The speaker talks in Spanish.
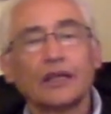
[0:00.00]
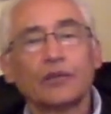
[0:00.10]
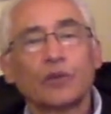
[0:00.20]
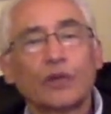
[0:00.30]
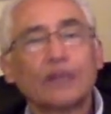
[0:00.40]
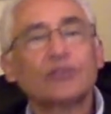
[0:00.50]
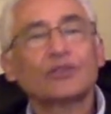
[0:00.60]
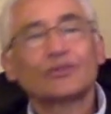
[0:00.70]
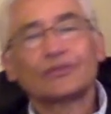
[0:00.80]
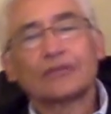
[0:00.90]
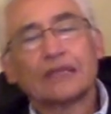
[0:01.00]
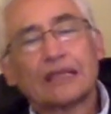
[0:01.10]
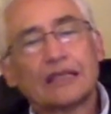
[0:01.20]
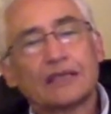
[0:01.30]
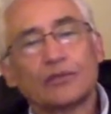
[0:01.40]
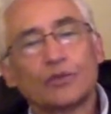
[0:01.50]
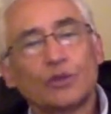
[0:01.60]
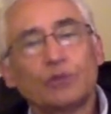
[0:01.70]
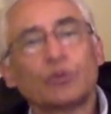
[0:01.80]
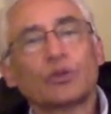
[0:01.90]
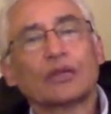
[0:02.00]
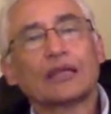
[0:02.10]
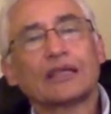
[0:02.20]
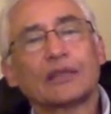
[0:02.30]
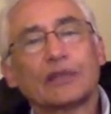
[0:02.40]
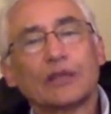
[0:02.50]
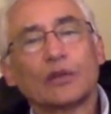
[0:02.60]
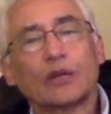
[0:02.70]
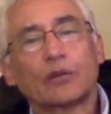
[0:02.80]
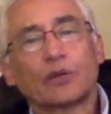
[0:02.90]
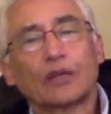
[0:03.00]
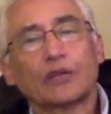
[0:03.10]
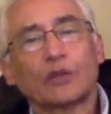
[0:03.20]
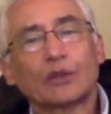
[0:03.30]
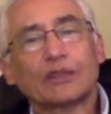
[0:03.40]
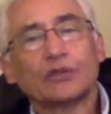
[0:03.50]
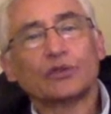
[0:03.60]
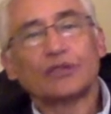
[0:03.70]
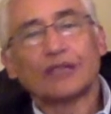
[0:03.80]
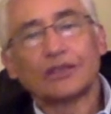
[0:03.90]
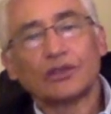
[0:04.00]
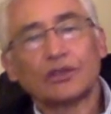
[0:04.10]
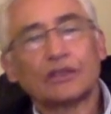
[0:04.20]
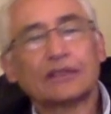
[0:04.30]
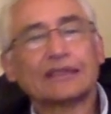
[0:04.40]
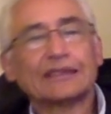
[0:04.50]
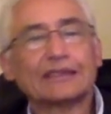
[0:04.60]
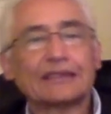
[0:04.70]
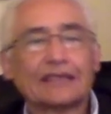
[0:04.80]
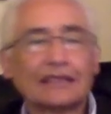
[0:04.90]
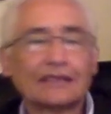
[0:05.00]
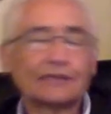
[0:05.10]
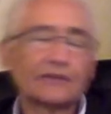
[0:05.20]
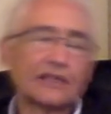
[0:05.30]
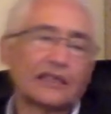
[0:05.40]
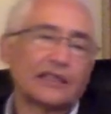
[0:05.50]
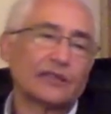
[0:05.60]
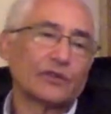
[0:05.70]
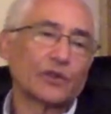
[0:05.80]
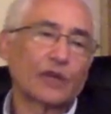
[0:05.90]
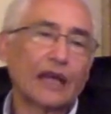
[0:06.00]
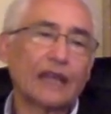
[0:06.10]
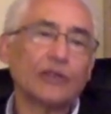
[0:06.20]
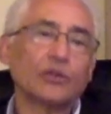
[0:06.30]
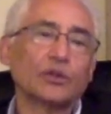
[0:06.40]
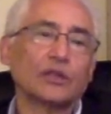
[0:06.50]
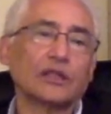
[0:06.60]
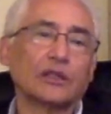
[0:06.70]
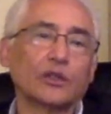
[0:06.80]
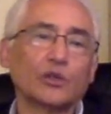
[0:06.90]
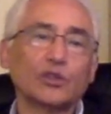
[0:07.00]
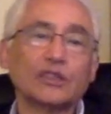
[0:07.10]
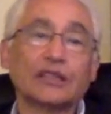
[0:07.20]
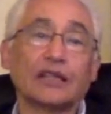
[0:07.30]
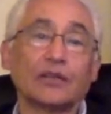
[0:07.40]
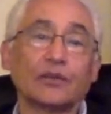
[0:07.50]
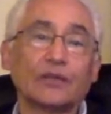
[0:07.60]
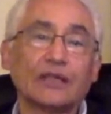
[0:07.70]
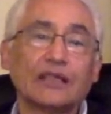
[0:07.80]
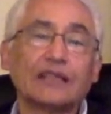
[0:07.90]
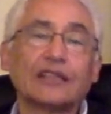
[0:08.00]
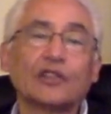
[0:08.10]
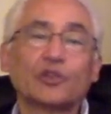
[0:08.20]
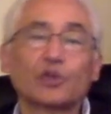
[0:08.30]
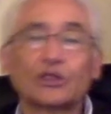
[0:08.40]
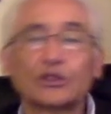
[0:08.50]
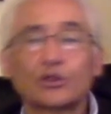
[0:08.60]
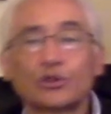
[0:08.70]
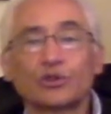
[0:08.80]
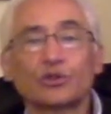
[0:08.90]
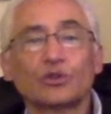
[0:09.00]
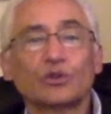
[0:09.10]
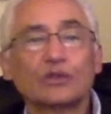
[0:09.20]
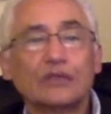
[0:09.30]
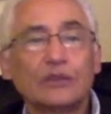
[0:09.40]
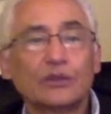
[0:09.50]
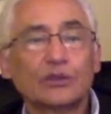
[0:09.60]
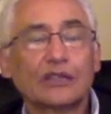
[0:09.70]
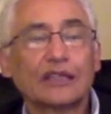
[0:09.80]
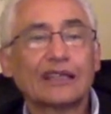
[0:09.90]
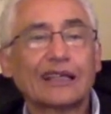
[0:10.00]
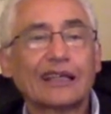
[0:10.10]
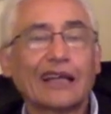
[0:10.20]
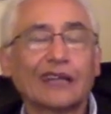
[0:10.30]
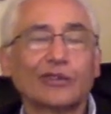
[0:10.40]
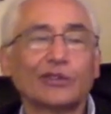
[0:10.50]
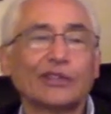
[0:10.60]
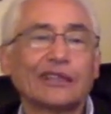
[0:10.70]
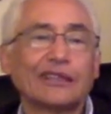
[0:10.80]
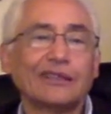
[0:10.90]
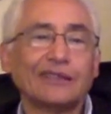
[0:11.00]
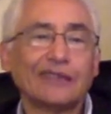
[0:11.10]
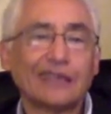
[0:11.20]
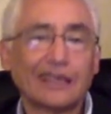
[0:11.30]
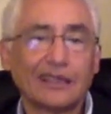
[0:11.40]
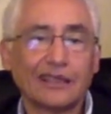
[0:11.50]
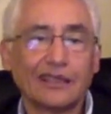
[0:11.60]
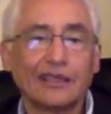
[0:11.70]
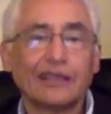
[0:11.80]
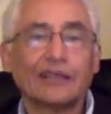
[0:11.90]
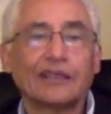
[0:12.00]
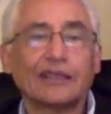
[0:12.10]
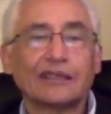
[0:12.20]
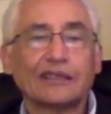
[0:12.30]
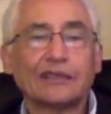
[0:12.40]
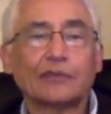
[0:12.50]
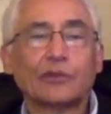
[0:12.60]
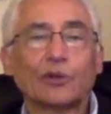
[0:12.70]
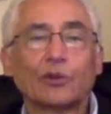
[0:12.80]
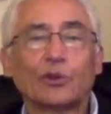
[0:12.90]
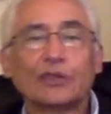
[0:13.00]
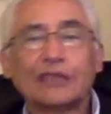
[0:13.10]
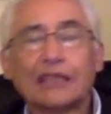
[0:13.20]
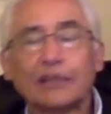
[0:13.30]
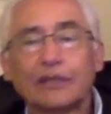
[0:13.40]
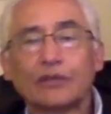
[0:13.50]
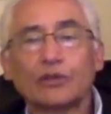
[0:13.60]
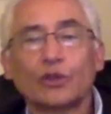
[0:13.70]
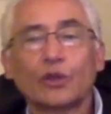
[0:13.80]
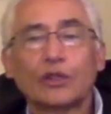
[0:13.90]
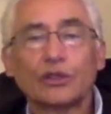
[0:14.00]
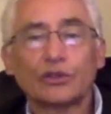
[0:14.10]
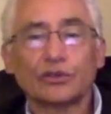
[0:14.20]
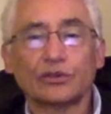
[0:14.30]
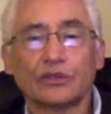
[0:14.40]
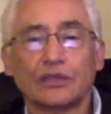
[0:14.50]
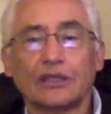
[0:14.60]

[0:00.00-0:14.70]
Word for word: Por eso es muy importante averiguar por las nuevas enunciaciones que se están eh, forjando en lo comunitario, de los procesos constructivos que generan asociatividad, que se proponen elementos novedosos